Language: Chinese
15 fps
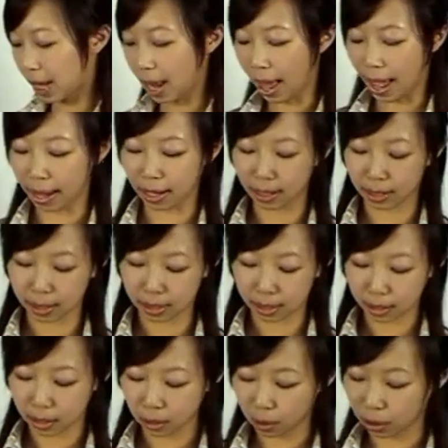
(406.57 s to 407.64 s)
再来，
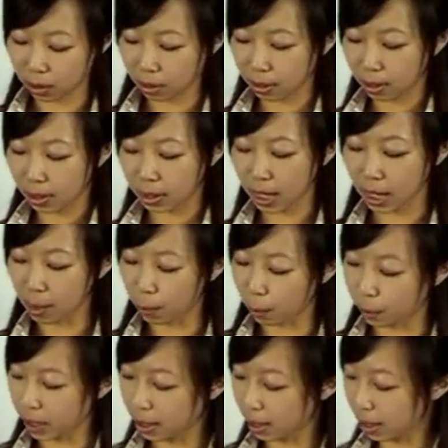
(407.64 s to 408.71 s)
这个
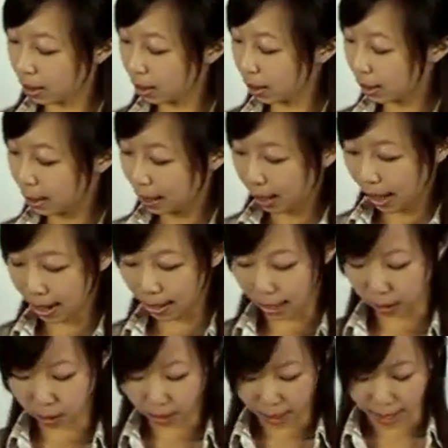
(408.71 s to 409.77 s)
母音呢，看起
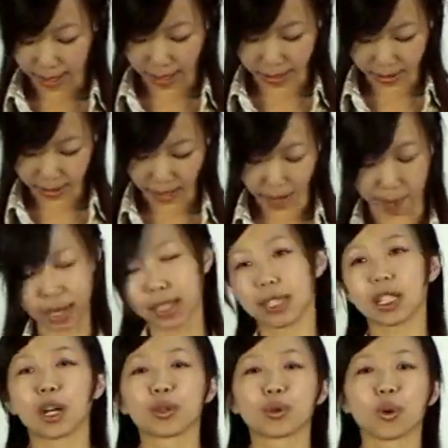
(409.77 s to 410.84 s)
来是它，它它的名
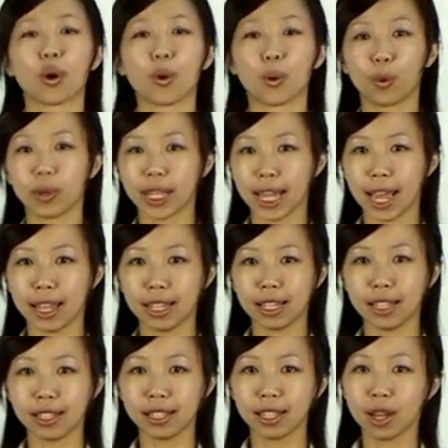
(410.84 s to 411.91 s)
字叫做蝴蝶
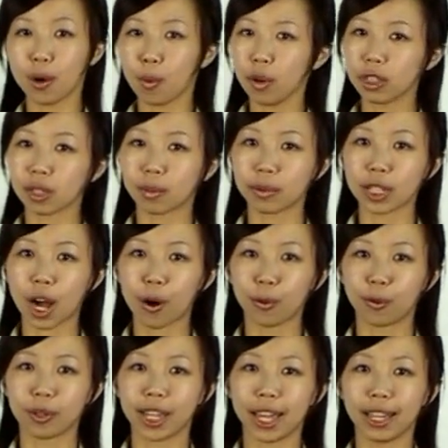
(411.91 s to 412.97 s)
音。为什么叫
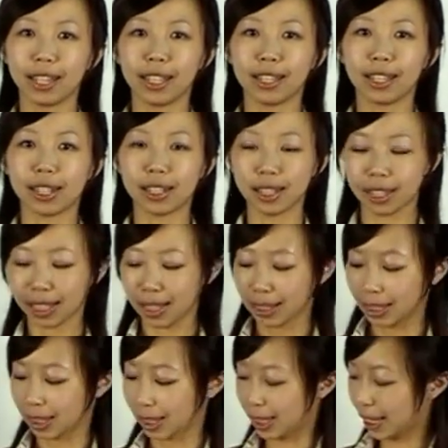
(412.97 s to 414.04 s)
蝴蝶音呢？
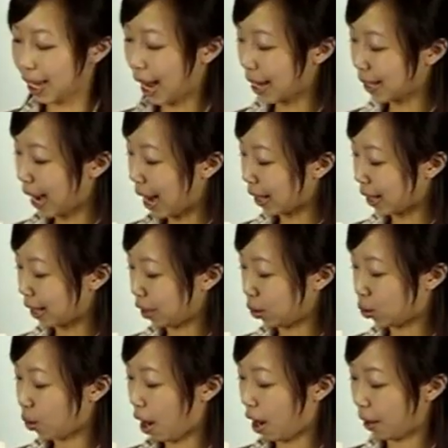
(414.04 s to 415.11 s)
仔细看一下它的
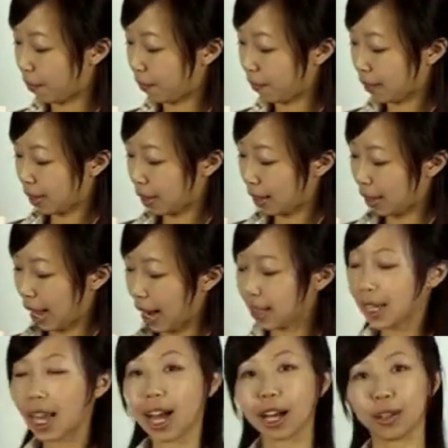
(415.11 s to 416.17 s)
形状。它
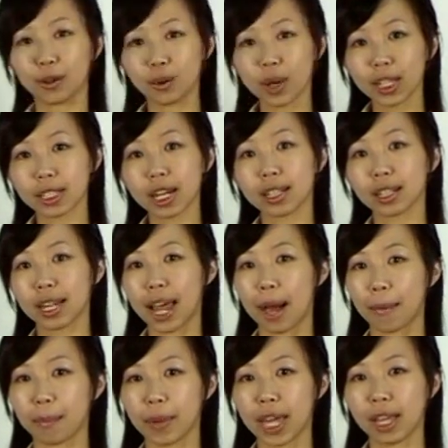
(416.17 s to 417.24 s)
是很对称的
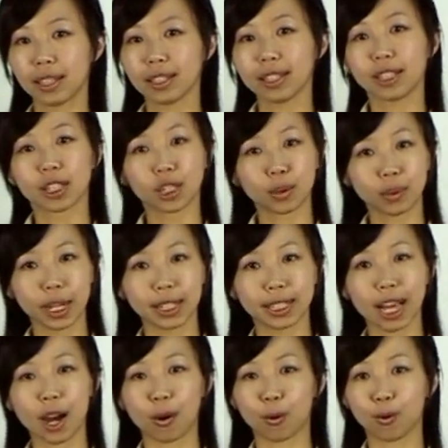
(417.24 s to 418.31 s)
两边，是不是很
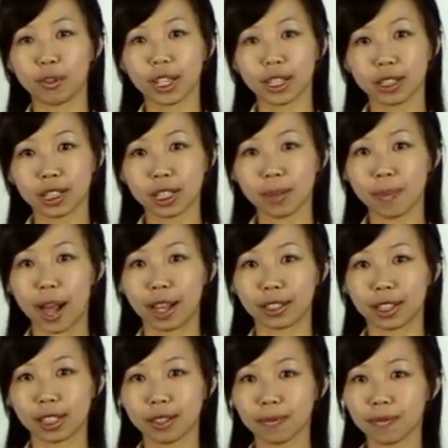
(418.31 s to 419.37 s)
像蝴蝶的翅膀
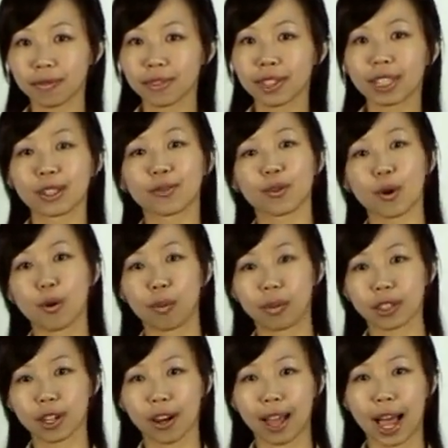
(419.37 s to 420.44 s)
呢？所以，我
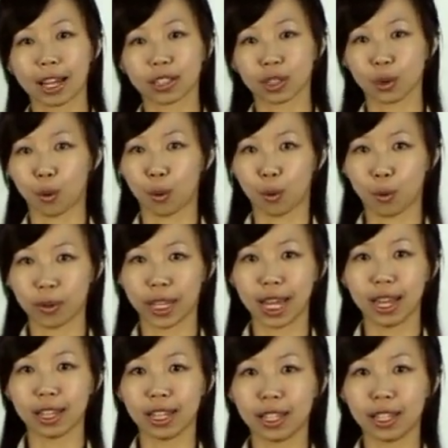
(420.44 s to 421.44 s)
们叫它是蝴蝶